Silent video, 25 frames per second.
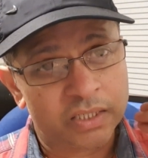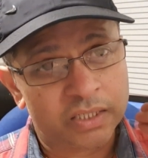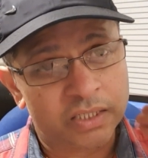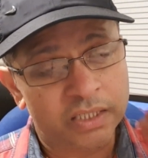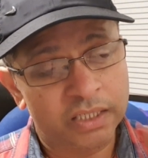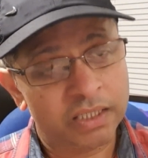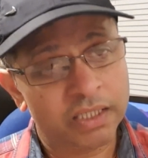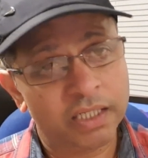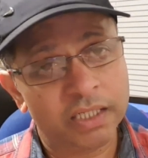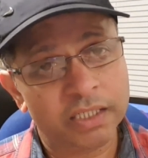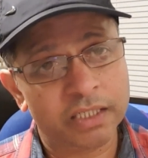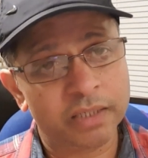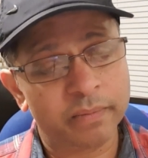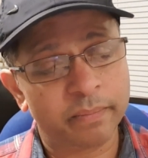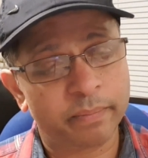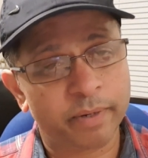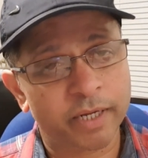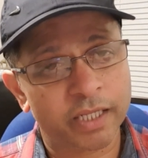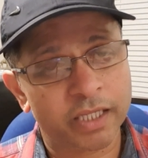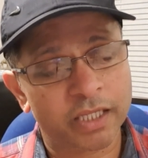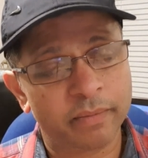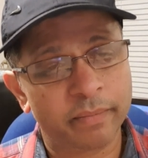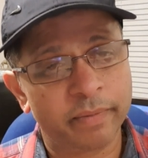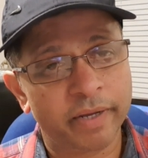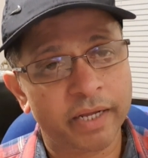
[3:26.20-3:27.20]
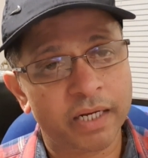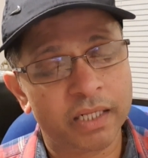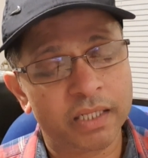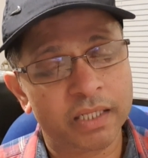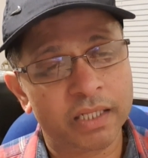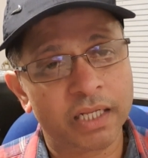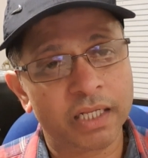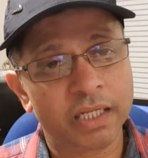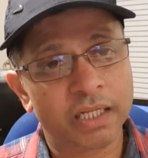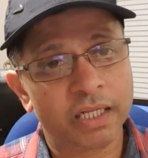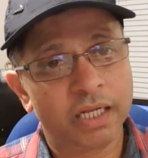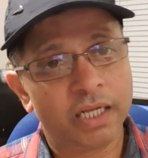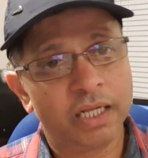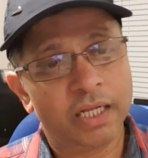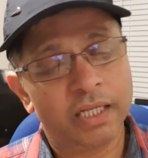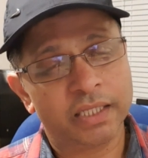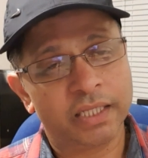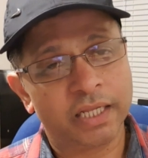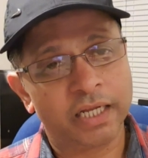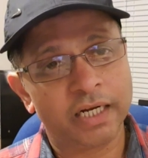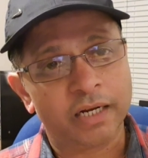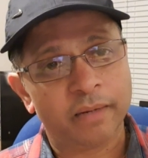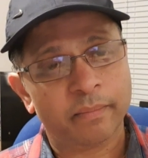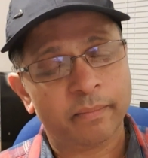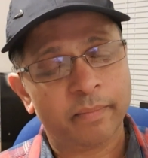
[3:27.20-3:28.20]
சிந்திச்சு பார்த்த மாதிரி இருந்தால்
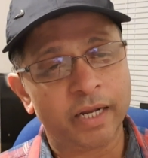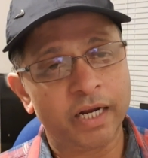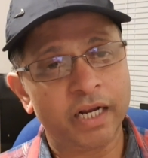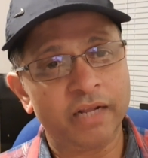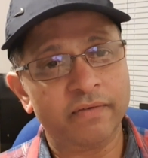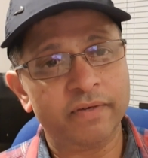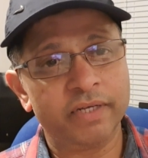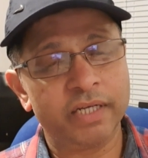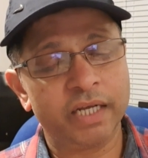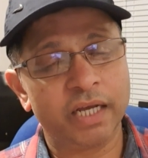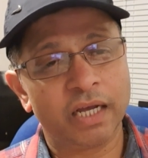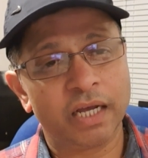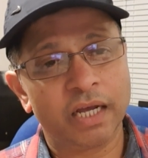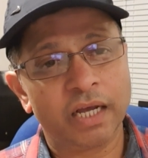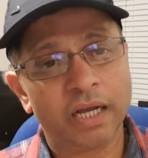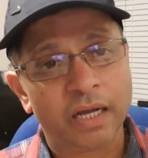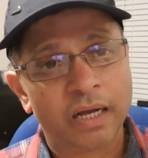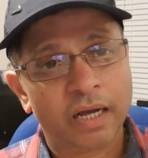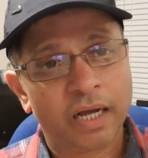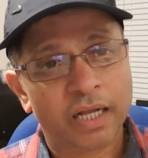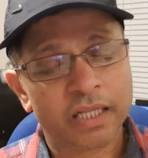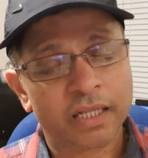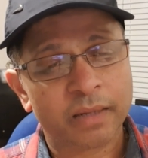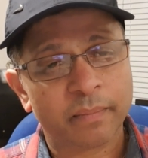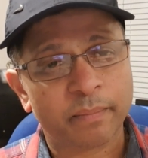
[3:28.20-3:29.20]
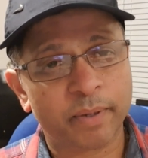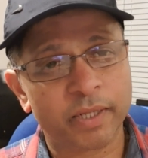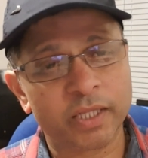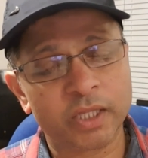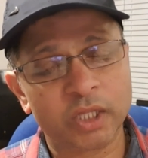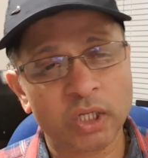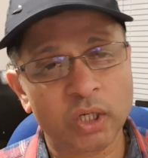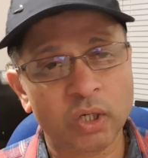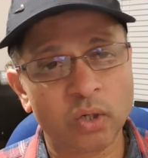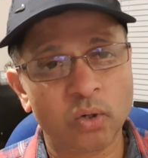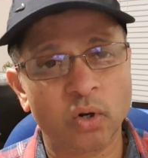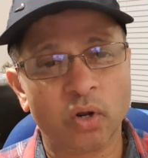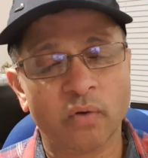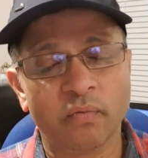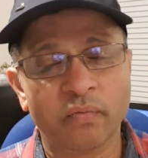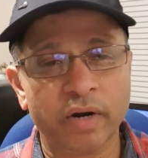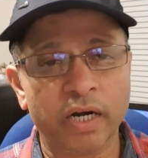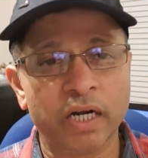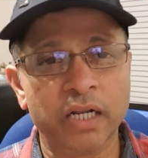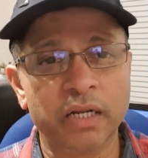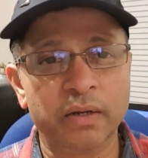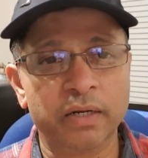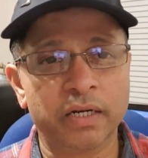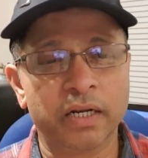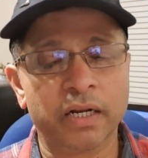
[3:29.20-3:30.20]
தன் மனைவியை அந்த பத்து கிலோ
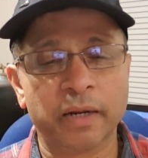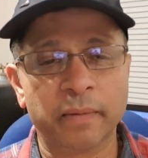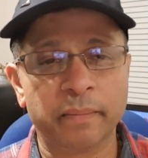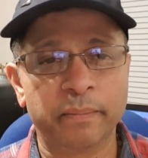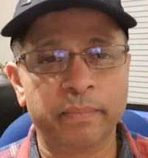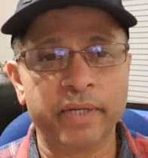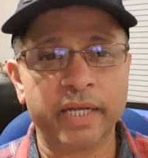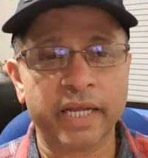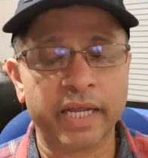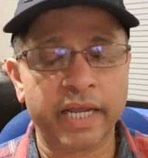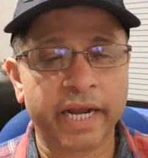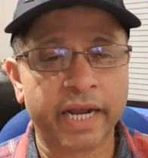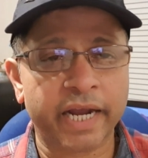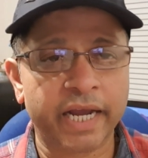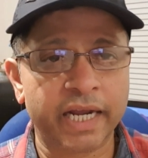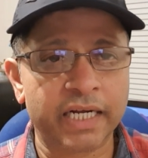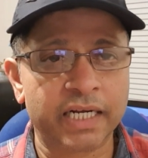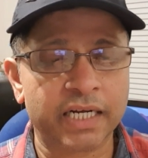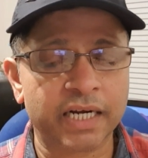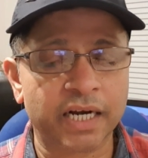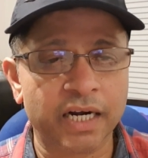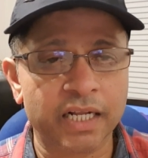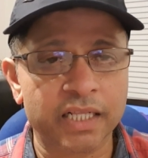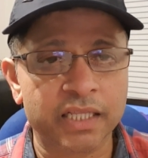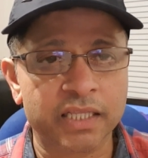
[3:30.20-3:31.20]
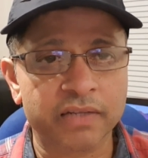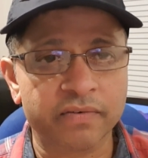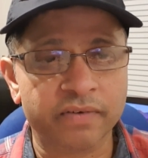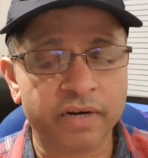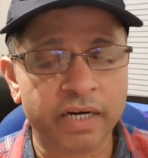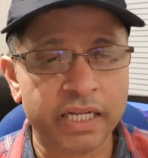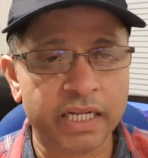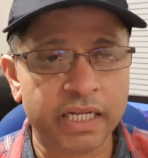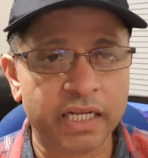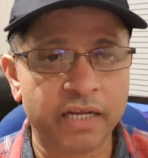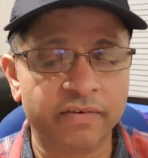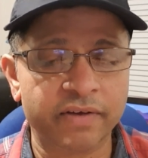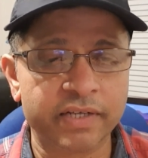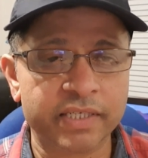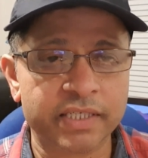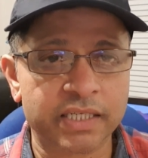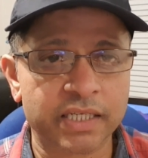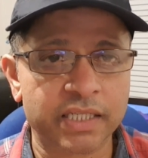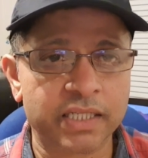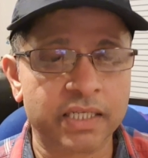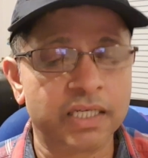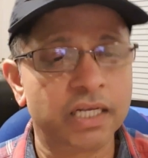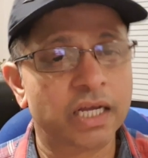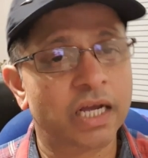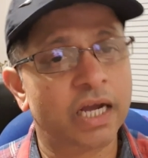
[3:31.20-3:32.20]
வெடி நிரப்பிய எக்கட்டை இழுத்து வெடிக்க
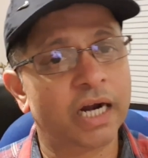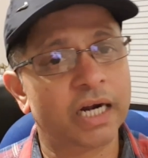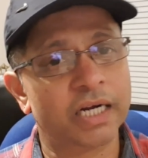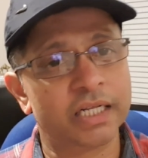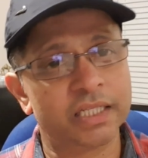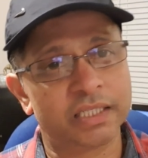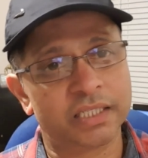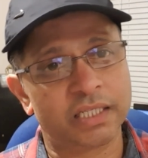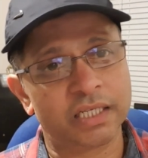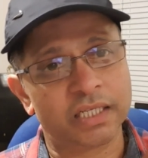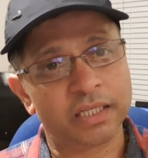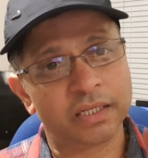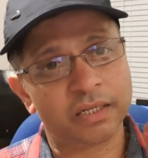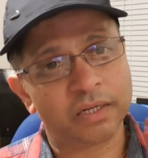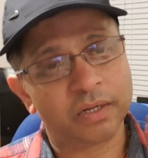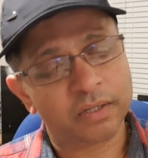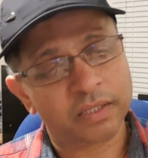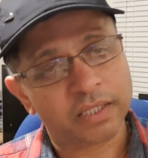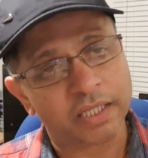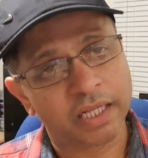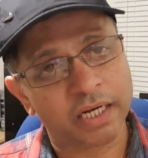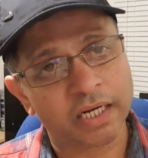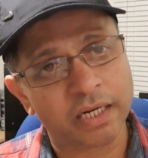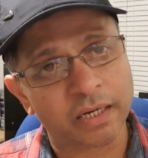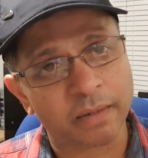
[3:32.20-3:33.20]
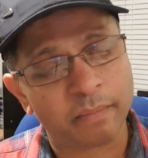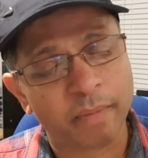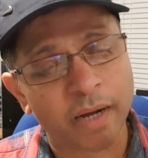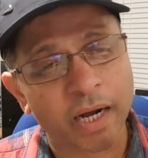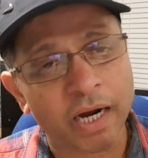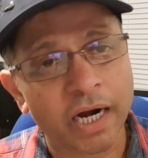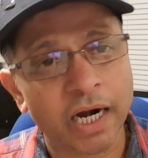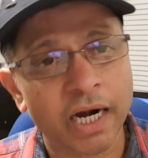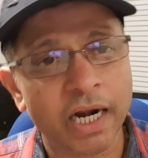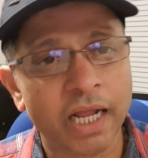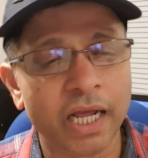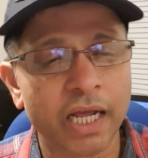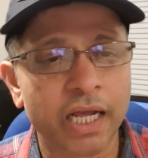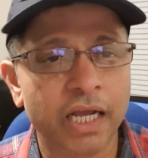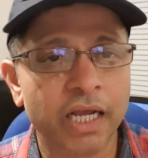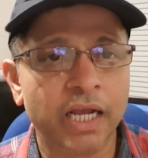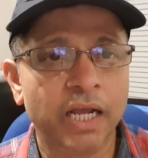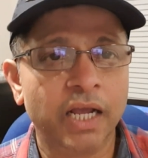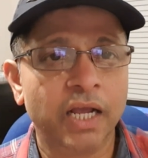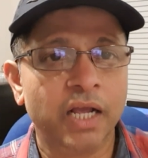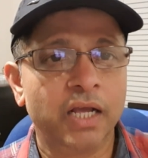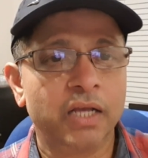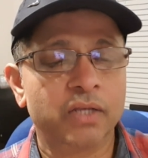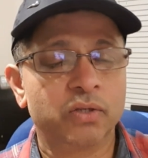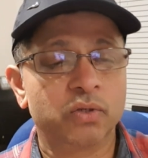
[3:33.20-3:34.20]
வச்சது அடுத்தது தன் மகளை
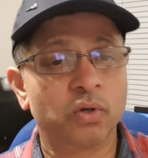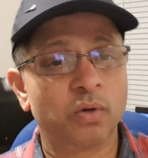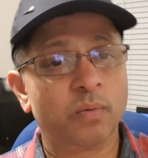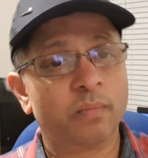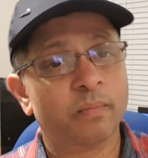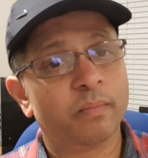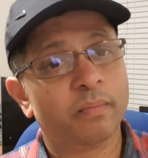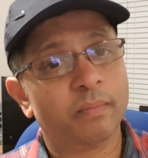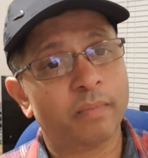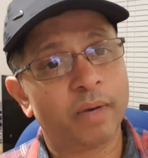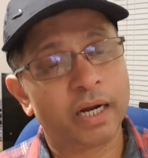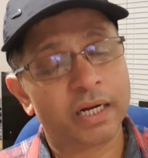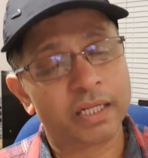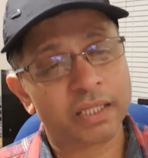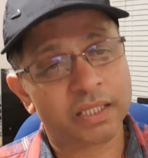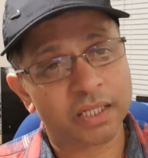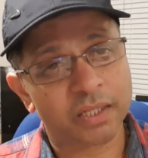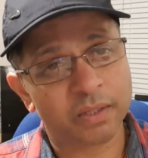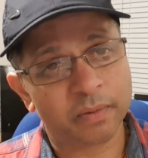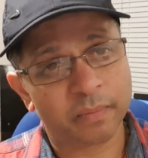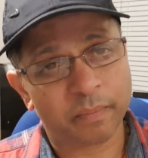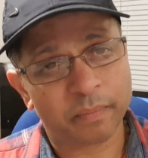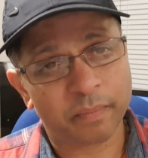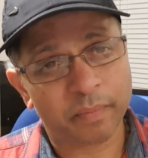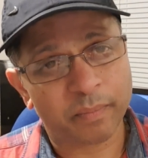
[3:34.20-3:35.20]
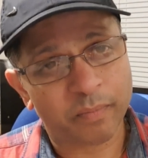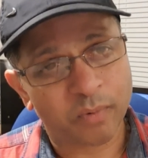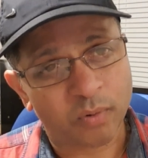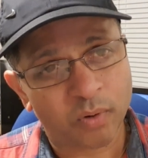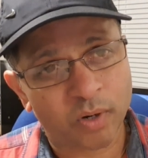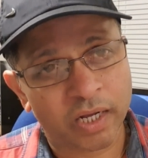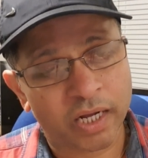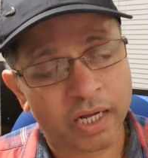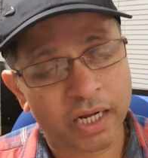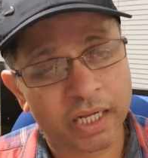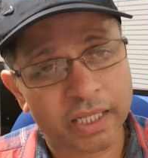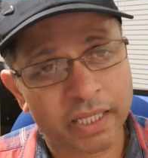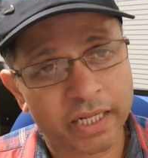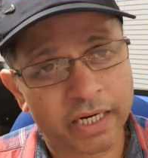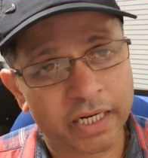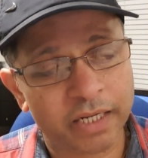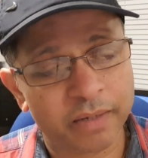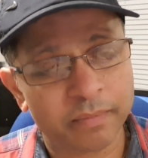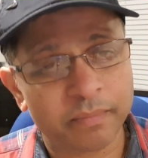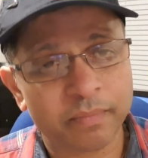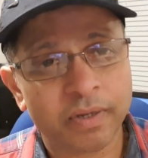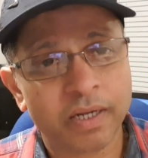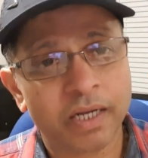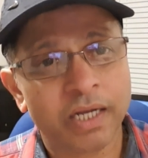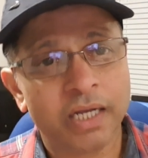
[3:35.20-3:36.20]
ஸோ அடுத்தது உங்களுக்கே
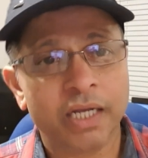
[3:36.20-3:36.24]
தெரியும்